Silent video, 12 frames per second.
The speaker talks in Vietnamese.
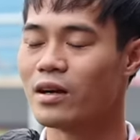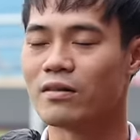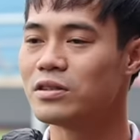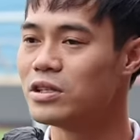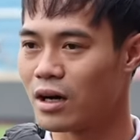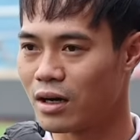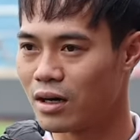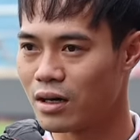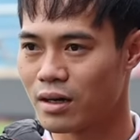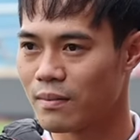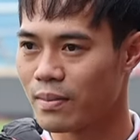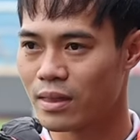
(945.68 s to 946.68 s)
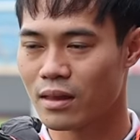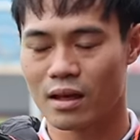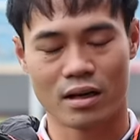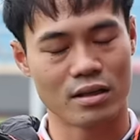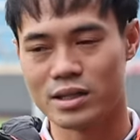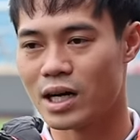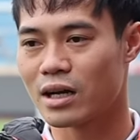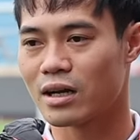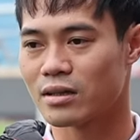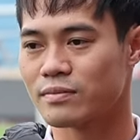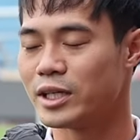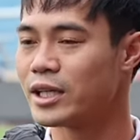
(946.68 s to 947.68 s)
có nhường, nhường là
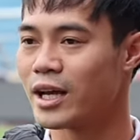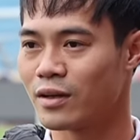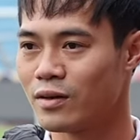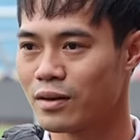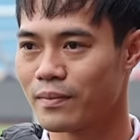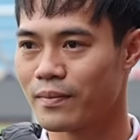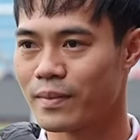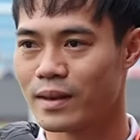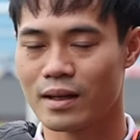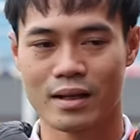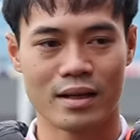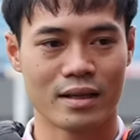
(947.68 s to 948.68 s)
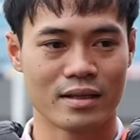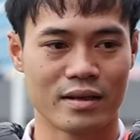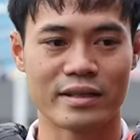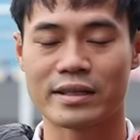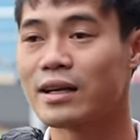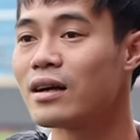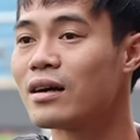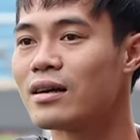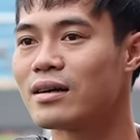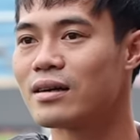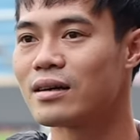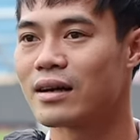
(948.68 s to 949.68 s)
bị thiệt thôi. Thế
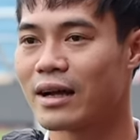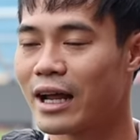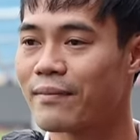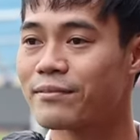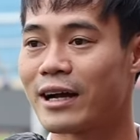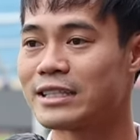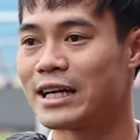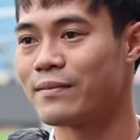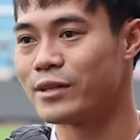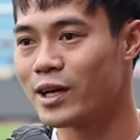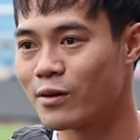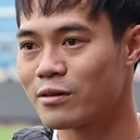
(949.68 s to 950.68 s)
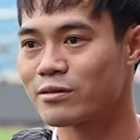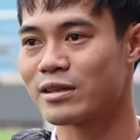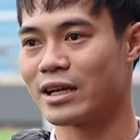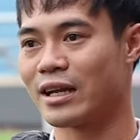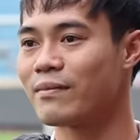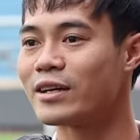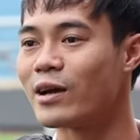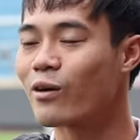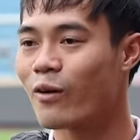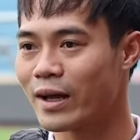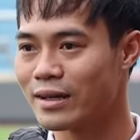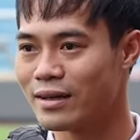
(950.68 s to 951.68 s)
là ngày em va chạm nhiều, thành em thành
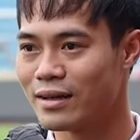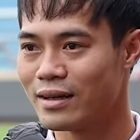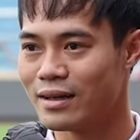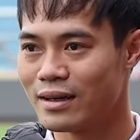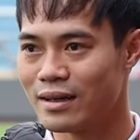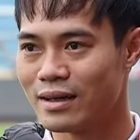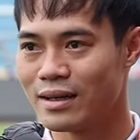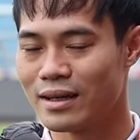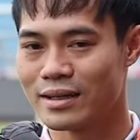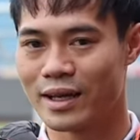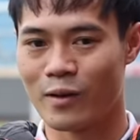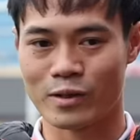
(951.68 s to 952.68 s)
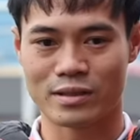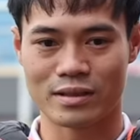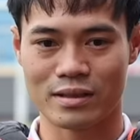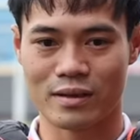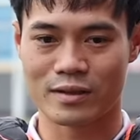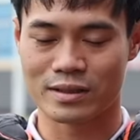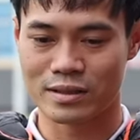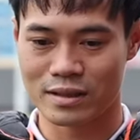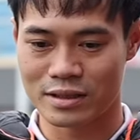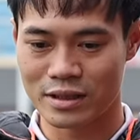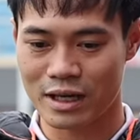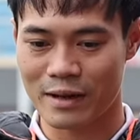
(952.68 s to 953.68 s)
quen. Thì hồi, hồi
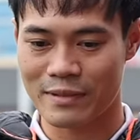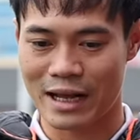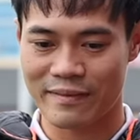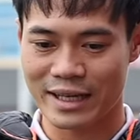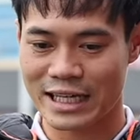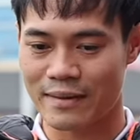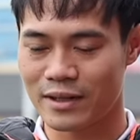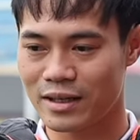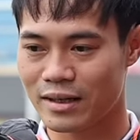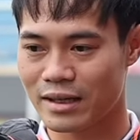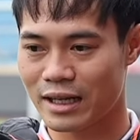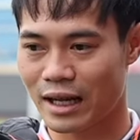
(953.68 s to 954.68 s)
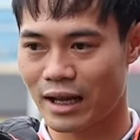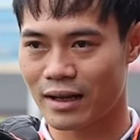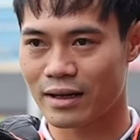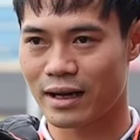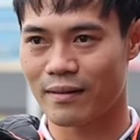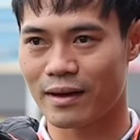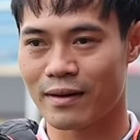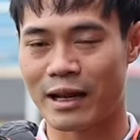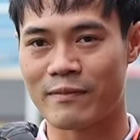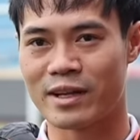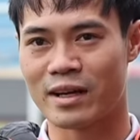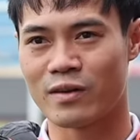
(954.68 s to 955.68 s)
trước em đá va chạm ấy, tại
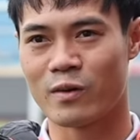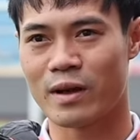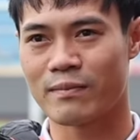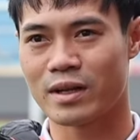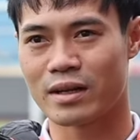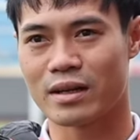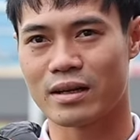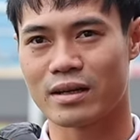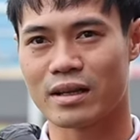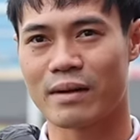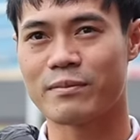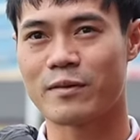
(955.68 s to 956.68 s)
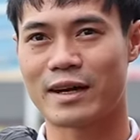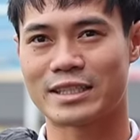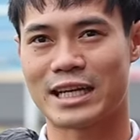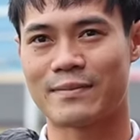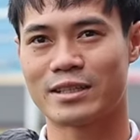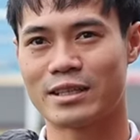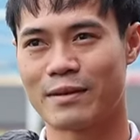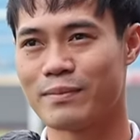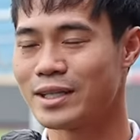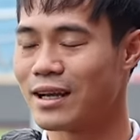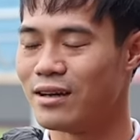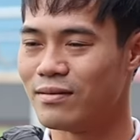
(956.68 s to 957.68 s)
vì là đối với em là em mà va chạm ấy thì em
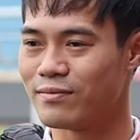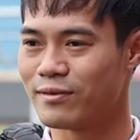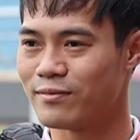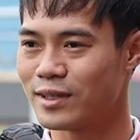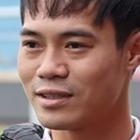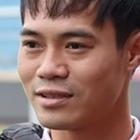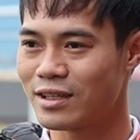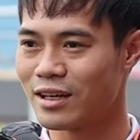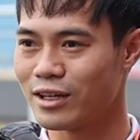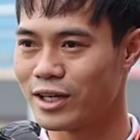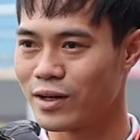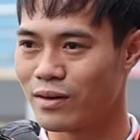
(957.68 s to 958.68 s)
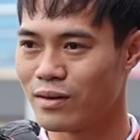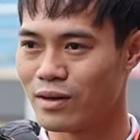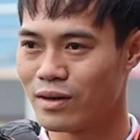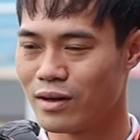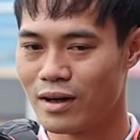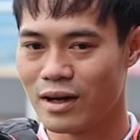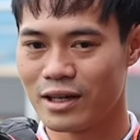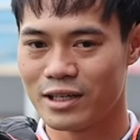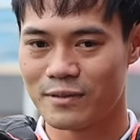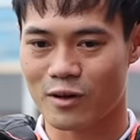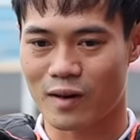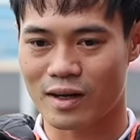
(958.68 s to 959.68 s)
mất thể, mất sức rất là nhiều. Nhưng
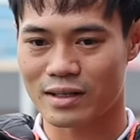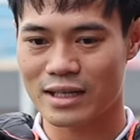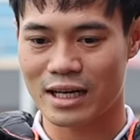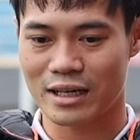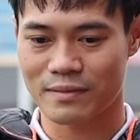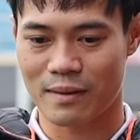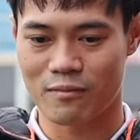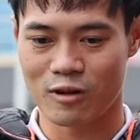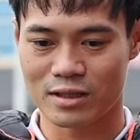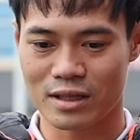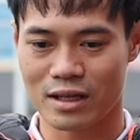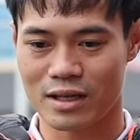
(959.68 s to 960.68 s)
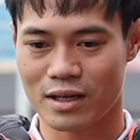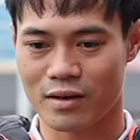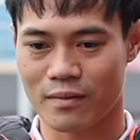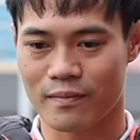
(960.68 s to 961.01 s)
mà khoảng thời gian em tập luyện rất là nhiều,